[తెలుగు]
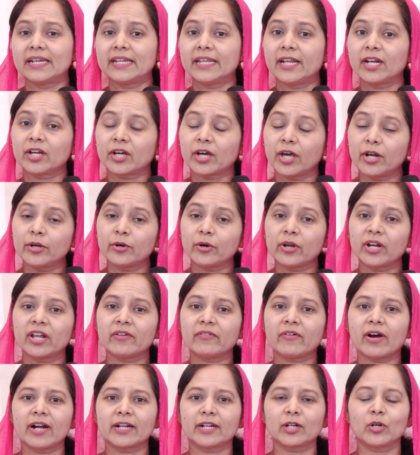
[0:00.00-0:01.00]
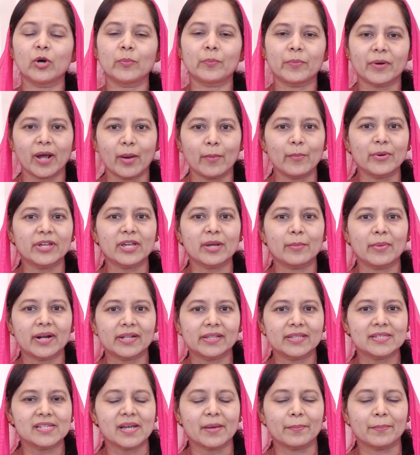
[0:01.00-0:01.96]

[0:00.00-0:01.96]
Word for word: నేను కనుగొన్న వాటిలో ప్రాముఖ్యమైనది